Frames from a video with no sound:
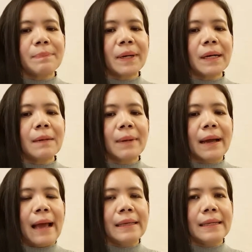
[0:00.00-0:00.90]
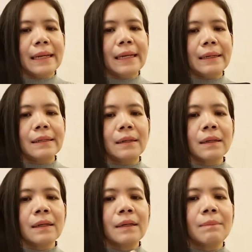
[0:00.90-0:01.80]
อเพิ่มนะคะ อีกกลิ่นหนึ่ง
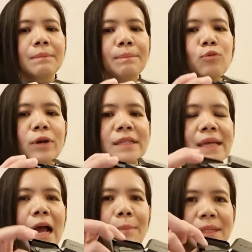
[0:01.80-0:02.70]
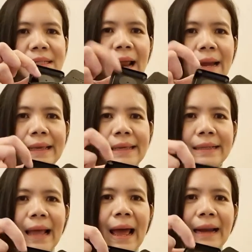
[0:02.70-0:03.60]
ปูก็จะเอามาใส่ในอี
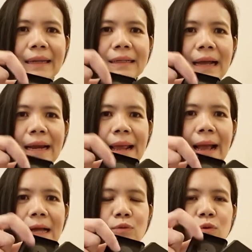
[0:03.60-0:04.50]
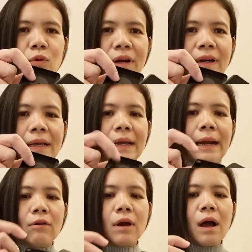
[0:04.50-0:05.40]
กถาดหนึ่งอันนี้ค่ะ ทุกคน
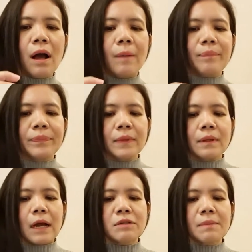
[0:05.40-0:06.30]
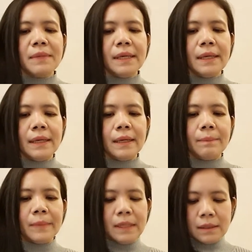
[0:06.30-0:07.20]
แล้วก็เขาจะมี
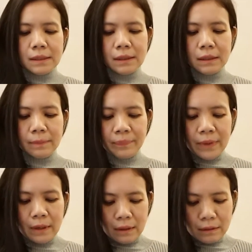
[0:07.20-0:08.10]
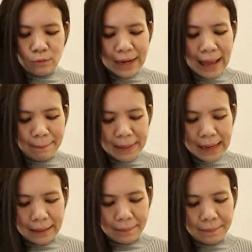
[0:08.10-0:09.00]
คือเวลาเปลี่
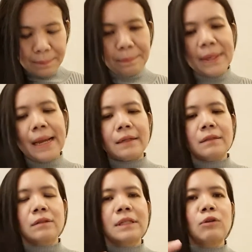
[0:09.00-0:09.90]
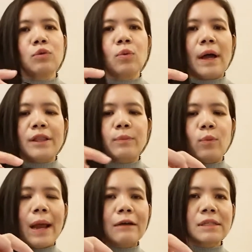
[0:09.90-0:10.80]
ยนเปลี่ยนเจ้าตัวสมม
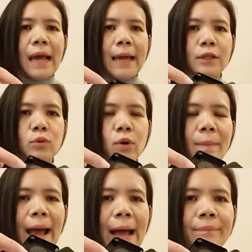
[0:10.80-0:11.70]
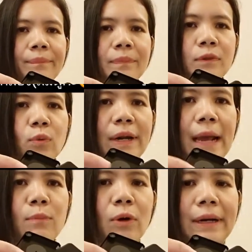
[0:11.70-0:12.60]
ติว่าเราใช้ตัวบามตัว
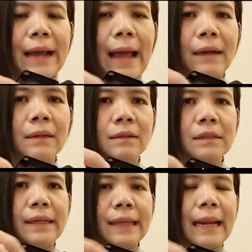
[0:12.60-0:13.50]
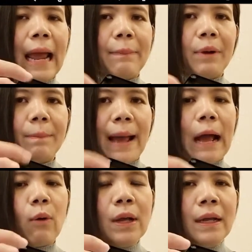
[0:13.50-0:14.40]
นี้หมดนะคะ เหลือแต่ถาดเป
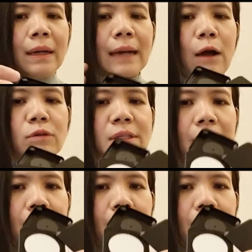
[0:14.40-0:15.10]
ล่าๆเขาจะ